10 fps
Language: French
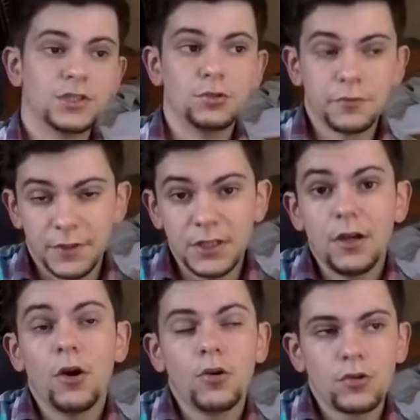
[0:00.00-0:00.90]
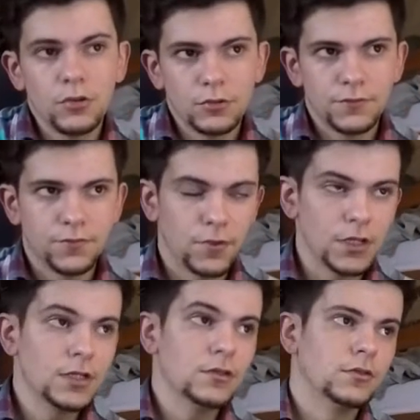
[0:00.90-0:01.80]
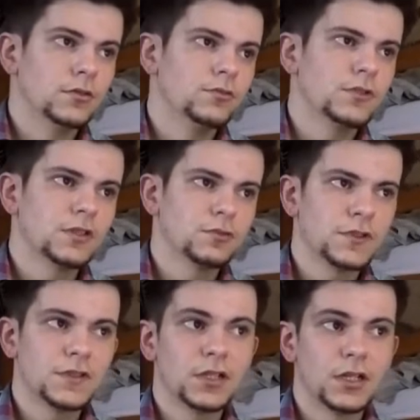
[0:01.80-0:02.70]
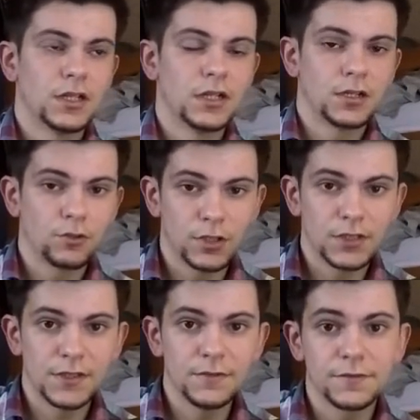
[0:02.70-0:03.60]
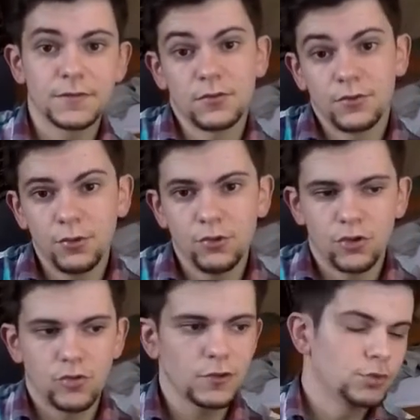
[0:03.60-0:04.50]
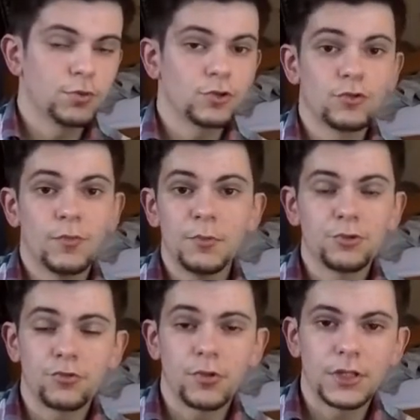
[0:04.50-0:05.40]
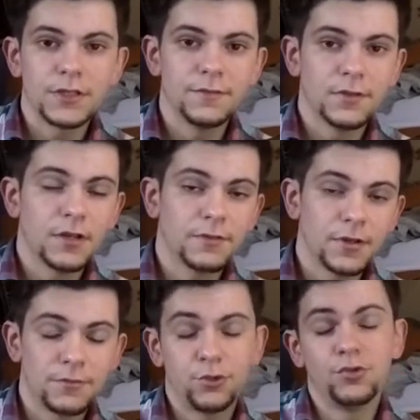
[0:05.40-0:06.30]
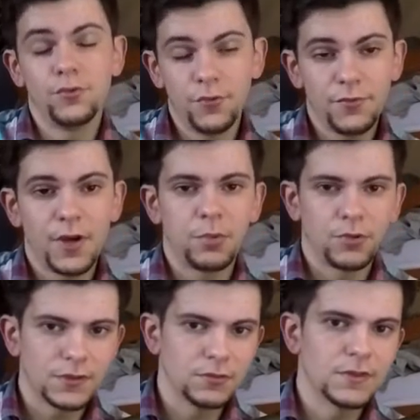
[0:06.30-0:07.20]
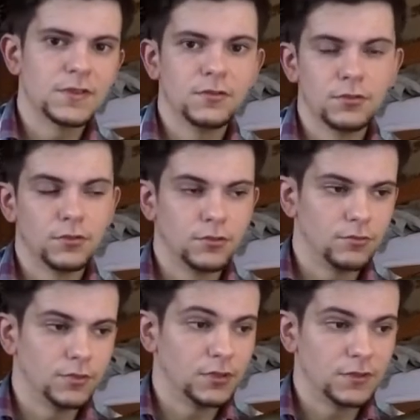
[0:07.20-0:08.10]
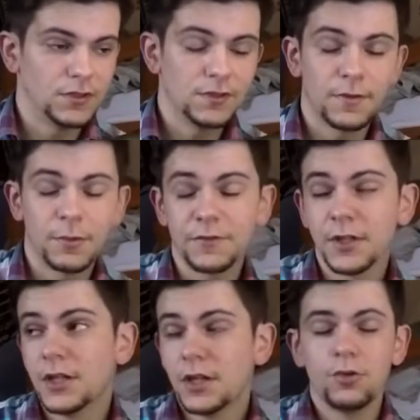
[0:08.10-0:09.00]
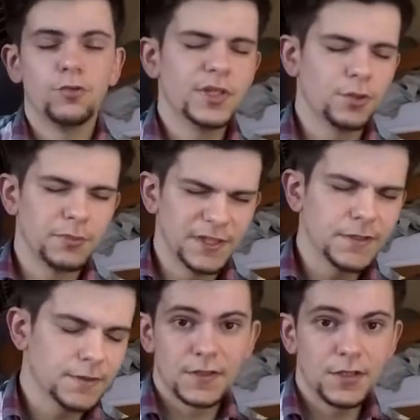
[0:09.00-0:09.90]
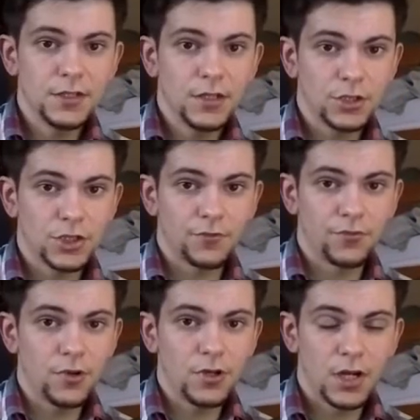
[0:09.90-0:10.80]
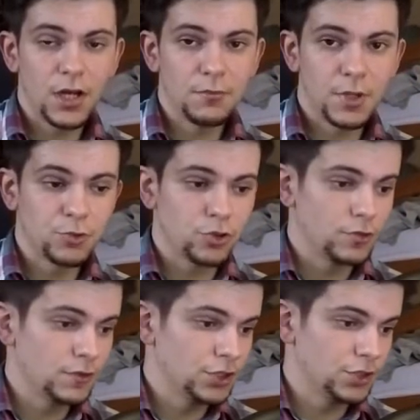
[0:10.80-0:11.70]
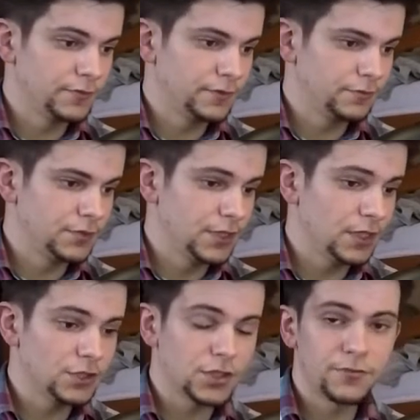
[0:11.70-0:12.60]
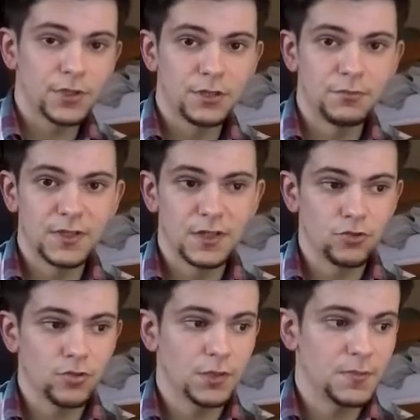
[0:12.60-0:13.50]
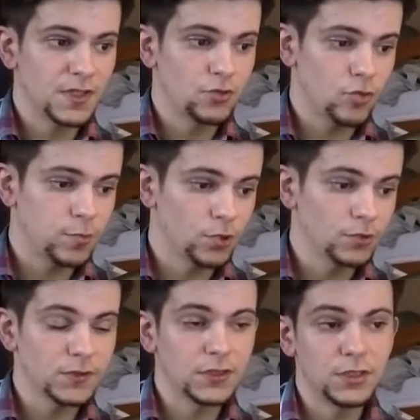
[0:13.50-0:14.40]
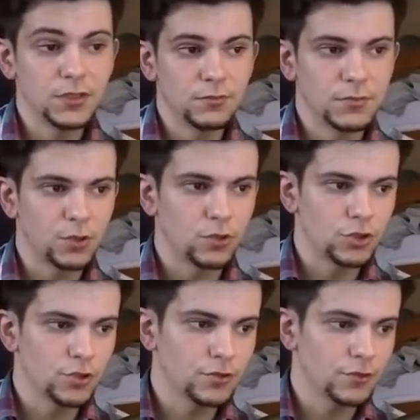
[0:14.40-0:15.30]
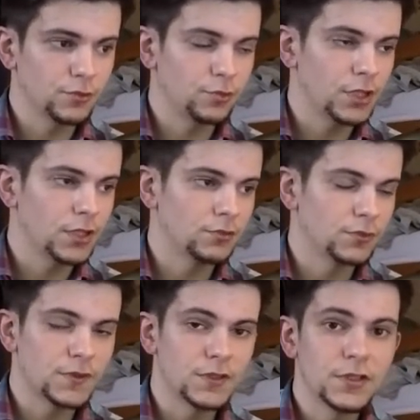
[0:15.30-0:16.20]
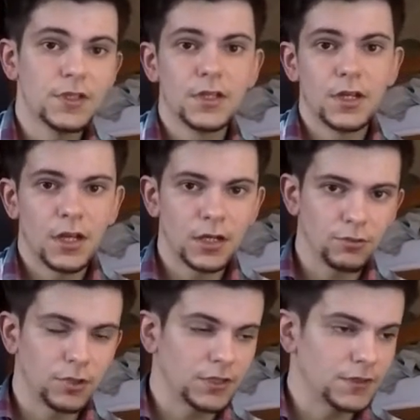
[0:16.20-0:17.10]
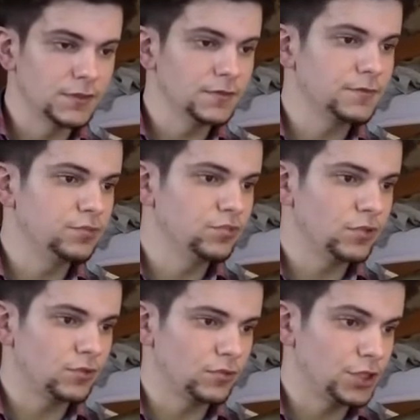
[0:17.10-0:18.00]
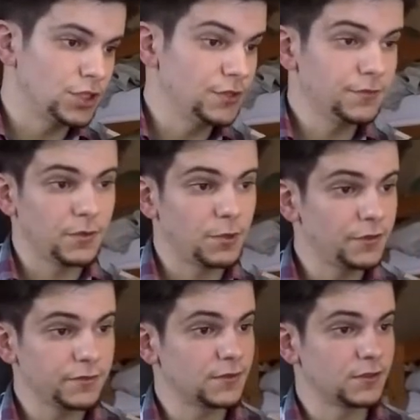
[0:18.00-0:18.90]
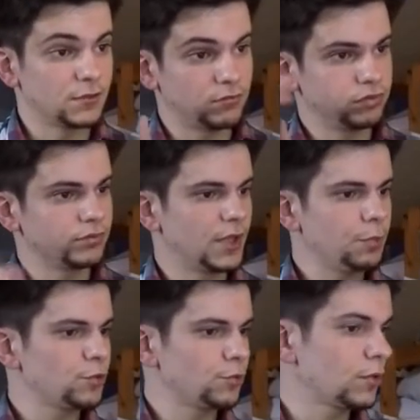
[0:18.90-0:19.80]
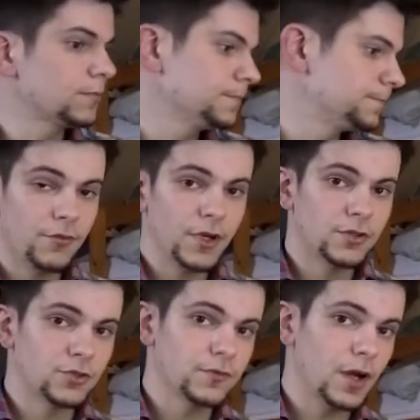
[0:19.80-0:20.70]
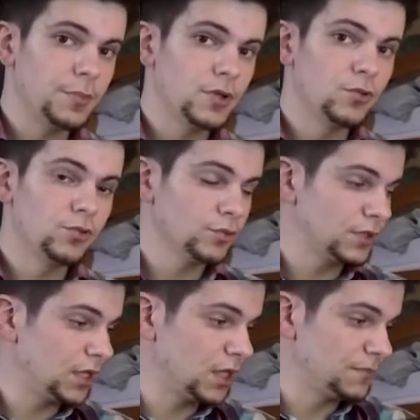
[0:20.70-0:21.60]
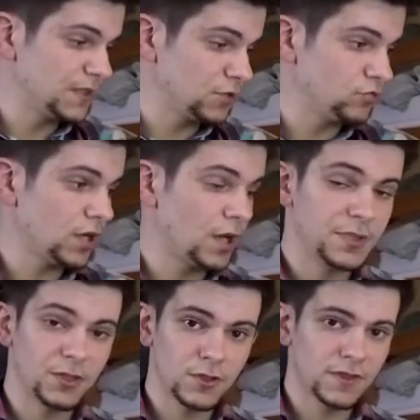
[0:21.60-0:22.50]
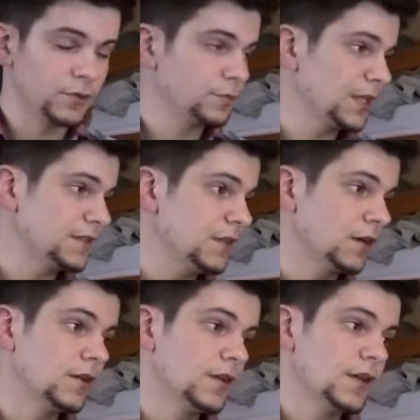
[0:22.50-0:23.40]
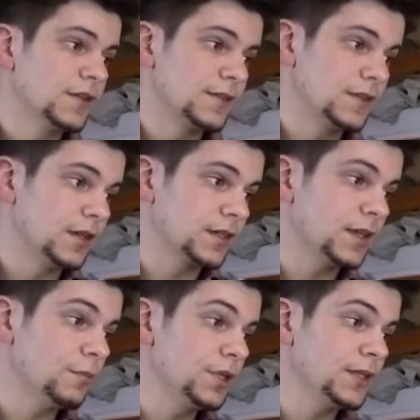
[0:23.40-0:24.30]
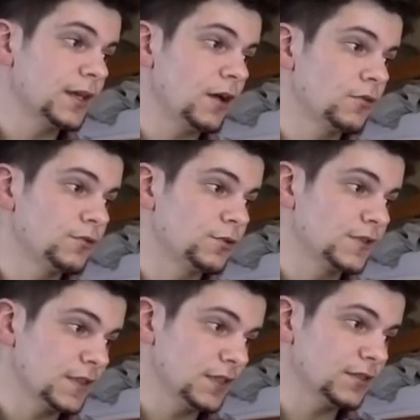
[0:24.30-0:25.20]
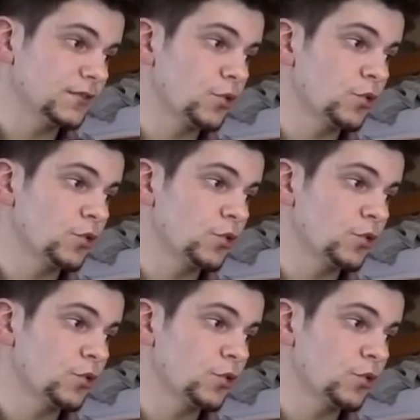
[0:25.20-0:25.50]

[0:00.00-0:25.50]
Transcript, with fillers: devrait encore une fois nous annoncer un, correctif dans l'urgence. Je pense que même ce correctif-là va de nouveau faire planter aussi le Windows 10, enfin bref, euh, Windows 10. C'est à chaque fois la même chose, j'ai envie de vous dire. À chaque fois qu'il y a une mise à jour, les mises à jour plantent et Microshot doit annoncer un correctif pour corriger, enfin bref, c'est n'importe quoi. Voilà, donc je vous rappelle le nom de la mise à jour Rapidos avant de partir, c'est la KB 45